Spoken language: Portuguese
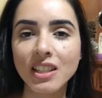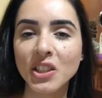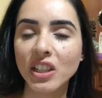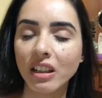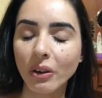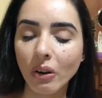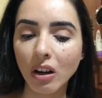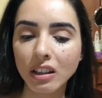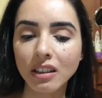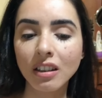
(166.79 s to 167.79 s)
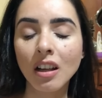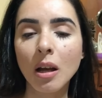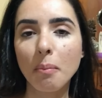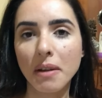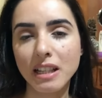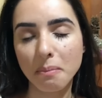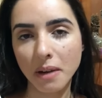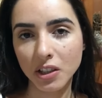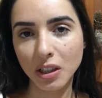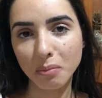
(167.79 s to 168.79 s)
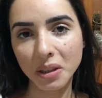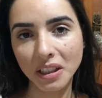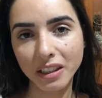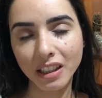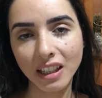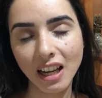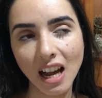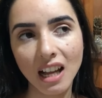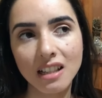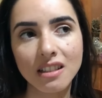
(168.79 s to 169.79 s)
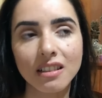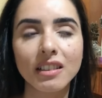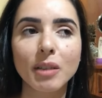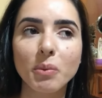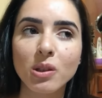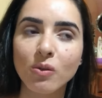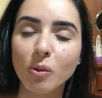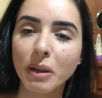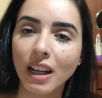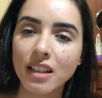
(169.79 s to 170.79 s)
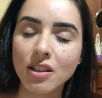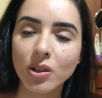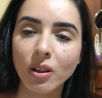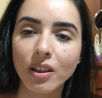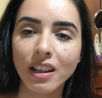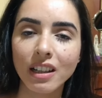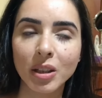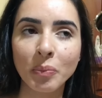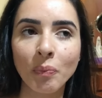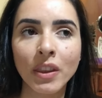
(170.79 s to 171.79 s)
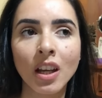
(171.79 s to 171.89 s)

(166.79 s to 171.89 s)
A gente acorda, passa a parte da manhã aqui em casa, depois eu vou para casa de Lorena,